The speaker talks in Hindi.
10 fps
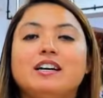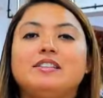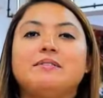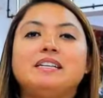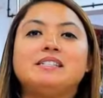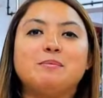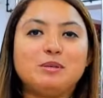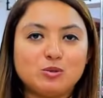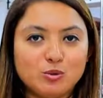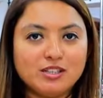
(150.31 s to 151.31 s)
अदरवाइज़ जब
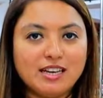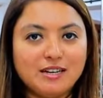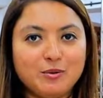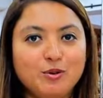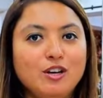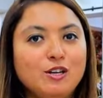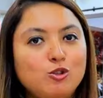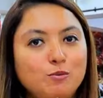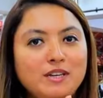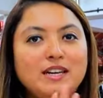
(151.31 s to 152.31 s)
भी सूरत आ रहे हो
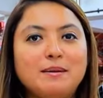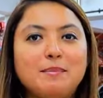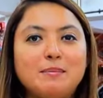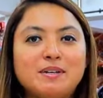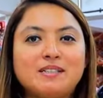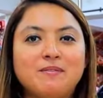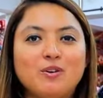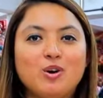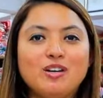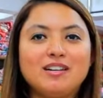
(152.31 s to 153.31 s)
तो भी ये नंबर पर
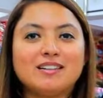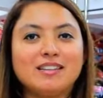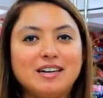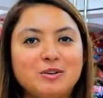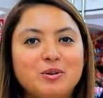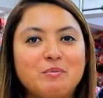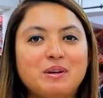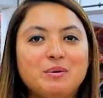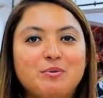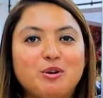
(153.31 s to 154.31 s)
सिर्फ कॉल कर देना क्योंकि
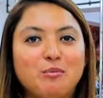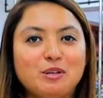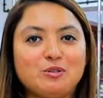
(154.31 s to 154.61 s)
पिकअप ड्रॉप